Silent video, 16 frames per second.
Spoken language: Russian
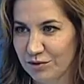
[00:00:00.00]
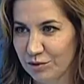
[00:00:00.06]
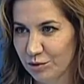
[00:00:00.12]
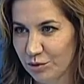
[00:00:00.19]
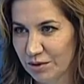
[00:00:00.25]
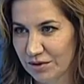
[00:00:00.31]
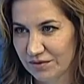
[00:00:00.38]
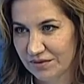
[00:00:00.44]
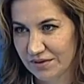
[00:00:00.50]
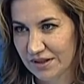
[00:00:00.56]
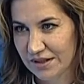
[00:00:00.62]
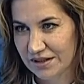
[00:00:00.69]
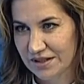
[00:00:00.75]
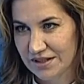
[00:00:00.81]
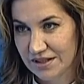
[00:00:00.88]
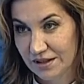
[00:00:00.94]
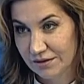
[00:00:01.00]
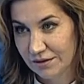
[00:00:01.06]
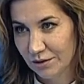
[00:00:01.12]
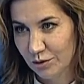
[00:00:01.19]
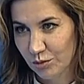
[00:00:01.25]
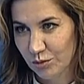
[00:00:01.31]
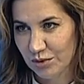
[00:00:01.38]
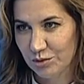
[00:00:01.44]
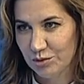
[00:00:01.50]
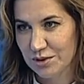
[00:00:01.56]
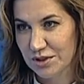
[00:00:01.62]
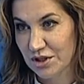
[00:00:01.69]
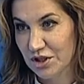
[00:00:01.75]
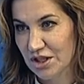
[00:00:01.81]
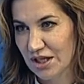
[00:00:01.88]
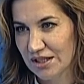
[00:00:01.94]
фотографы, как ни странно, любят
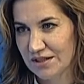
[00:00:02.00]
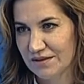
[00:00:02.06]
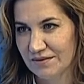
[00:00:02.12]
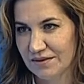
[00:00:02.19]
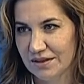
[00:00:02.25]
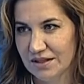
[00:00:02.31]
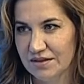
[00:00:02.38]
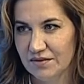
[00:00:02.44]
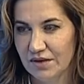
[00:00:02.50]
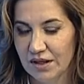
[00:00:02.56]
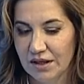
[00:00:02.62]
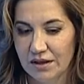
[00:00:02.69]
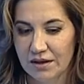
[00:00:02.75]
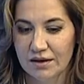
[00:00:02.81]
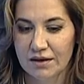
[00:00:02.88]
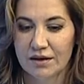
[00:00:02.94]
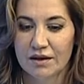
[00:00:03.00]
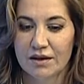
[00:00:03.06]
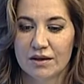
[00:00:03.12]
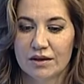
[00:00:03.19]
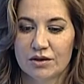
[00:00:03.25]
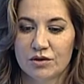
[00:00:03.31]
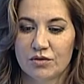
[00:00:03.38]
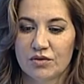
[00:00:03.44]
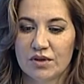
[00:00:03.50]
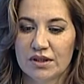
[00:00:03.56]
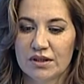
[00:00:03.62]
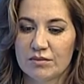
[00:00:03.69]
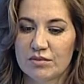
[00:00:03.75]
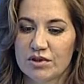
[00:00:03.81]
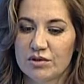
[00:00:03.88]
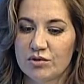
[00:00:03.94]
усложнять свои названия. Но в
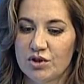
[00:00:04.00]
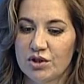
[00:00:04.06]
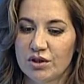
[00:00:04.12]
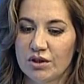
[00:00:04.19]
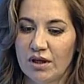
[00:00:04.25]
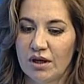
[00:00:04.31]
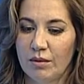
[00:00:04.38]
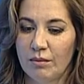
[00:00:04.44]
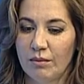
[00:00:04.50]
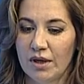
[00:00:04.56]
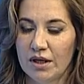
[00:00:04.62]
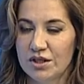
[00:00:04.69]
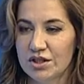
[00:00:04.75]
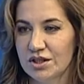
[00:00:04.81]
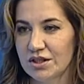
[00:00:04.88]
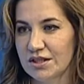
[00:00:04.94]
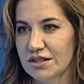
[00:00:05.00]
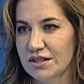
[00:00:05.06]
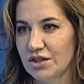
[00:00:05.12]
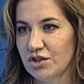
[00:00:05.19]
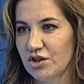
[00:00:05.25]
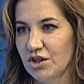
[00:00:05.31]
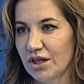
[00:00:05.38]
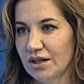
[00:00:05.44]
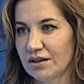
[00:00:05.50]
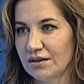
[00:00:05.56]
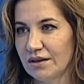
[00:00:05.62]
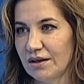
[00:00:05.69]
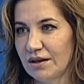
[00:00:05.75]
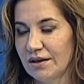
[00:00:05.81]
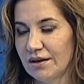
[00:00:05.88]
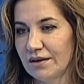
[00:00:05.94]
данном случае «амаш» означает
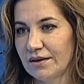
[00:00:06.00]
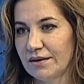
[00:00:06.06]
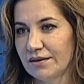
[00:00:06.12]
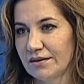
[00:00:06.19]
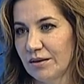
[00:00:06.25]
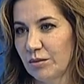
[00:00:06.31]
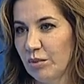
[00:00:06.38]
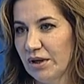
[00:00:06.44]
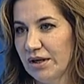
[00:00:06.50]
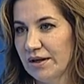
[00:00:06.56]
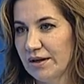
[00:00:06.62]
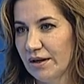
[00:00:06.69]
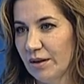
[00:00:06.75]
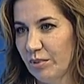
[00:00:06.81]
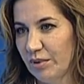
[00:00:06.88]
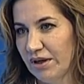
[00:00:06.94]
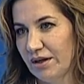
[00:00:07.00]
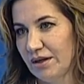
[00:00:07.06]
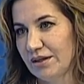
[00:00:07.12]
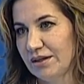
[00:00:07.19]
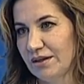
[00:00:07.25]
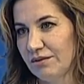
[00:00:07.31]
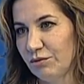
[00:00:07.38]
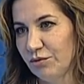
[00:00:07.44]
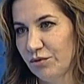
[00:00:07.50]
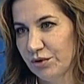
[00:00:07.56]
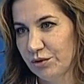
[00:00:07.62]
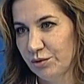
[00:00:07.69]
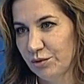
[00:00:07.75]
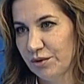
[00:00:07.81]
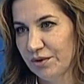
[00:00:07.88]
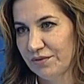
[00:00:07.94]
как бы реплика одного
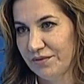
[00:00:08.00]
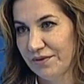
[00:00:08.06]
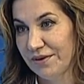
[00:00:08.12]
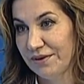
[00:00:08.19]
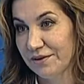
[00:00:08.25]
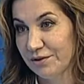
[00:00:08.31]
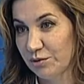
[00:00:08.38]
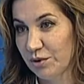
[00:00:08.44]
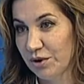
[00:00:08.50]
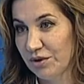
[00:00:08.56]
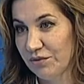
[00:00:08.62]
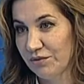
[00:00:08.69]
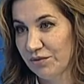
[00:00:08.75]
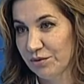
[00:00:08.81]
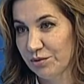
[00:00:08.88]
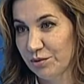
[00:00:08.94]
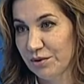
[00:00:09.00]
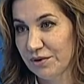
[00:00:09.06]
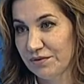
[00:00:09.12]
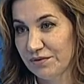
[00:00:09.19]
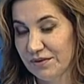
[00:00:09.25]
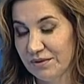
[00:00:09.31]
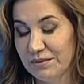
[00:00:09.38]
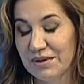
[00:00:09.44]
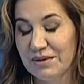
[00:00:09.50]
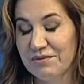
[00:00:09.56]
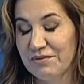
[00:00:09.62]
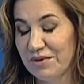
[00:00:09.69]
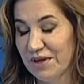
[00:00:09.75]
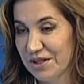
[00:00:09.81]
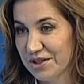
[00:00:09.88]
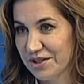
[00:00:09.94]
фотографа другим фотографом
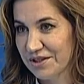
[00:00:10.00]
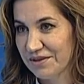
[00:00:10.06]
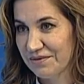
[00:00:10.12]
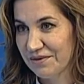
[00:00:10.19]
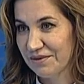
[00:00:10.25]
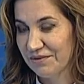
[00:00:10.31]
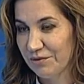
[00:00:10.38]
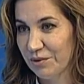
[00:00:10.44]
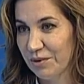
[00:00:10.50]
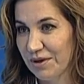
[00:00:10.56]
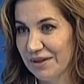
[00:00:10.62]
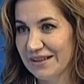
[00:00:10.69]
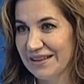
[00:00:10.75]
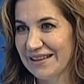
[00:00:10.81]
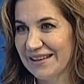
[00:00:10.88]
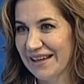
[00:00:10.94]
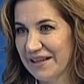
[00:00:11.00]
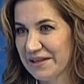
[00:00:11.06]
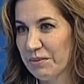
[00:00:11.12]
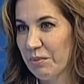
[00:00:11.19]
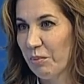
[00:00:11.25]
в качестве его дани